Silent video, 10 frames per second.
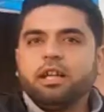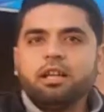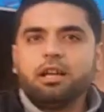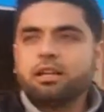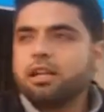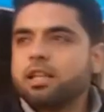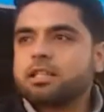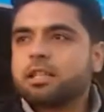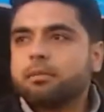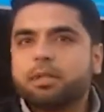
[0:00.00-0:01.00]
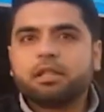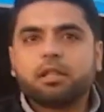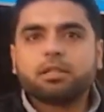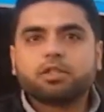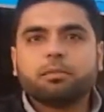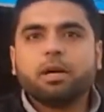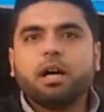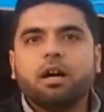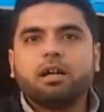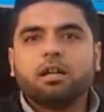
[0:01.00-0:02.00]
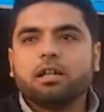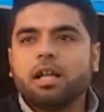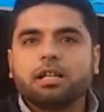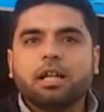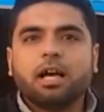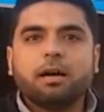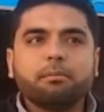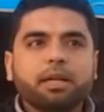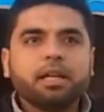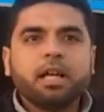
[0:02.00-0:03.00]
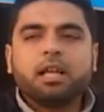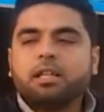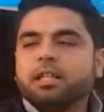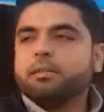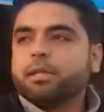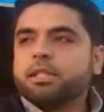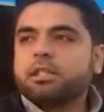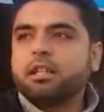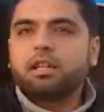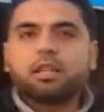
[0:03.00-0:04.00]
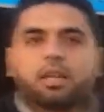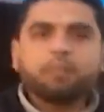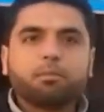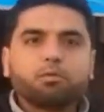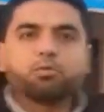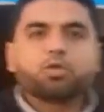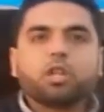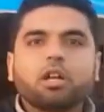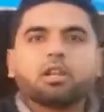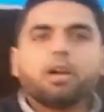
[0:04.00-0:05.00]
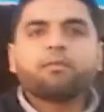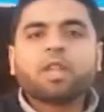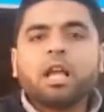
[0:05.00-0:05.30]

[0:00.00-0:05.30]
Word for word: هلا خلصنا من اجتماع الهيئه العامه لمدينه الاتارب وان شاء الله